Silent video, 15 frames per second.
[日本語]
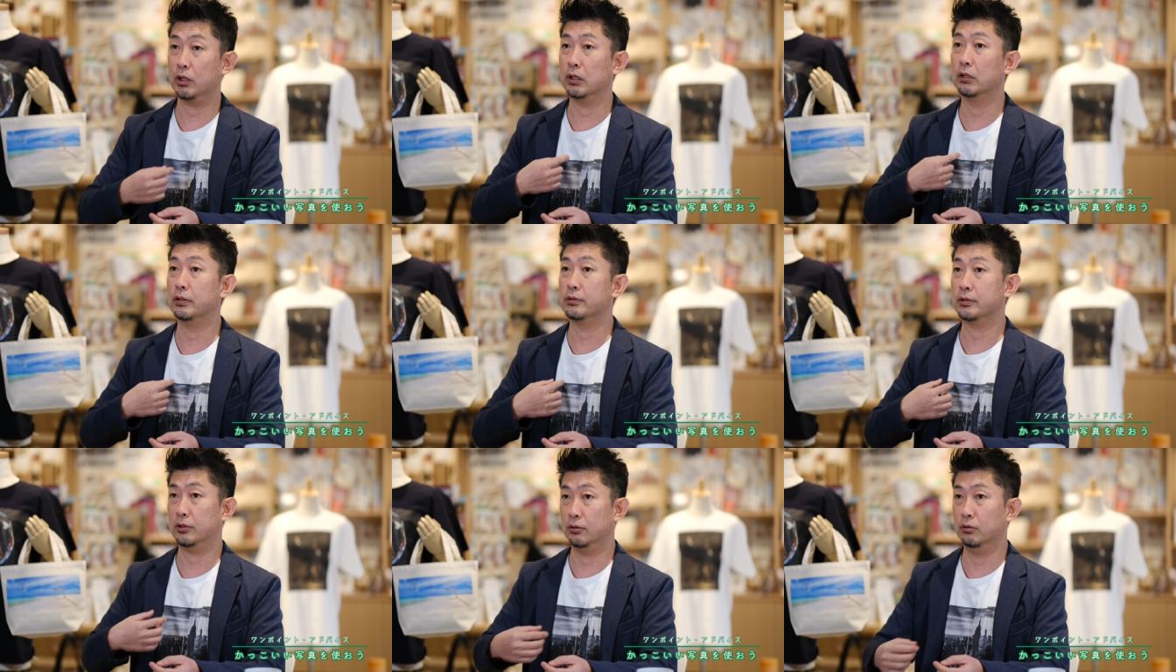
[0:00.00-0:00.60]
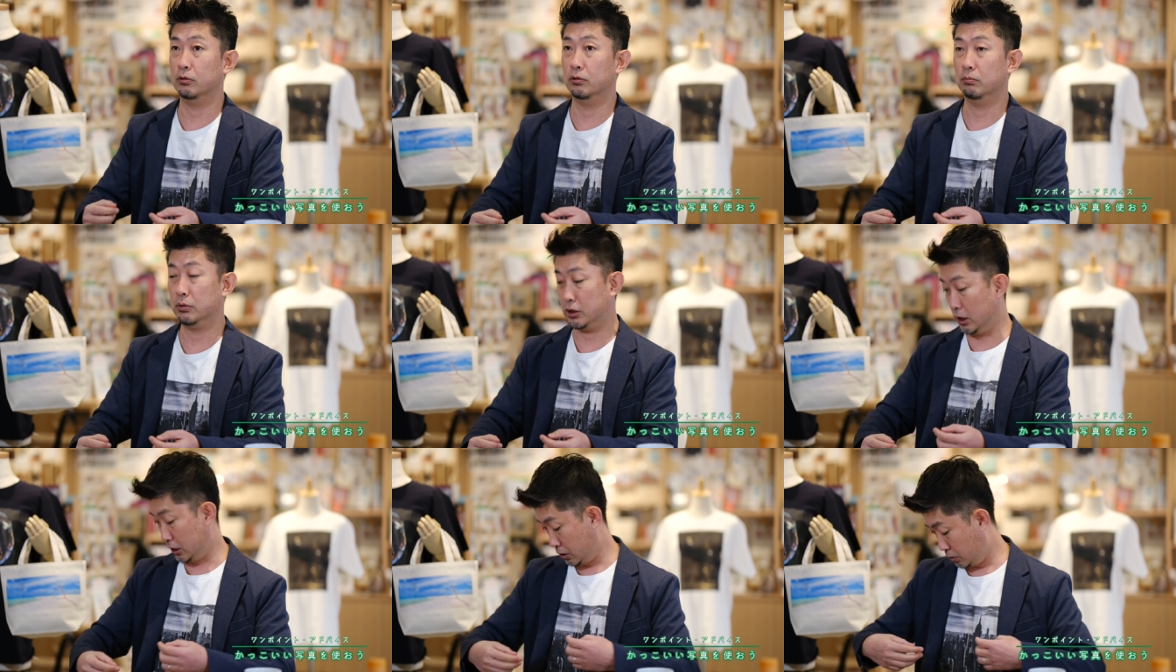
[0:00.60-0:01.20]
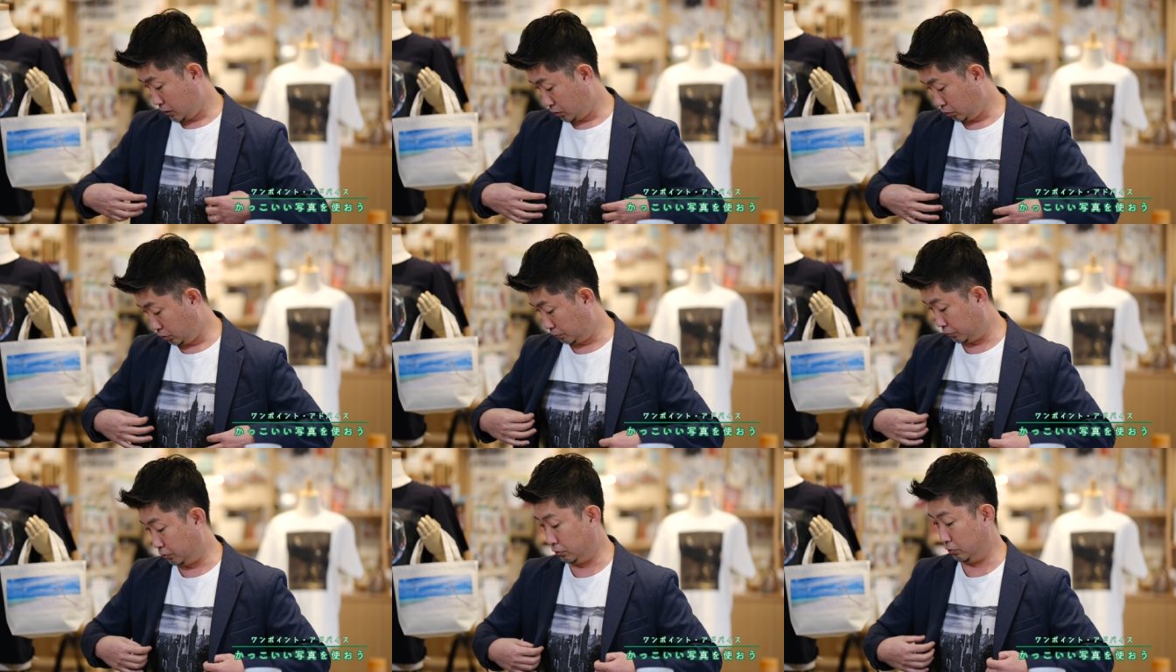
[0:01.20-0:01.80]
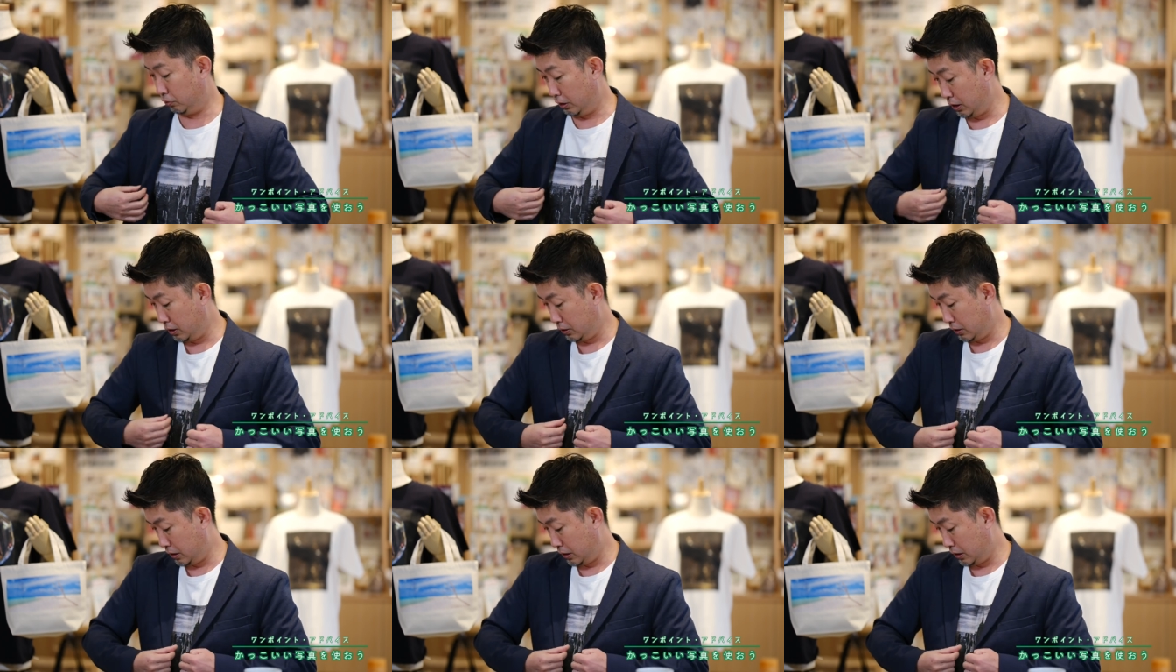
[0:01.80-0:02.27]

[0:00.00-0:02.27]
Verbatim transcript: けなんですけど、まあ、ジャケットはちょっとブルーのね、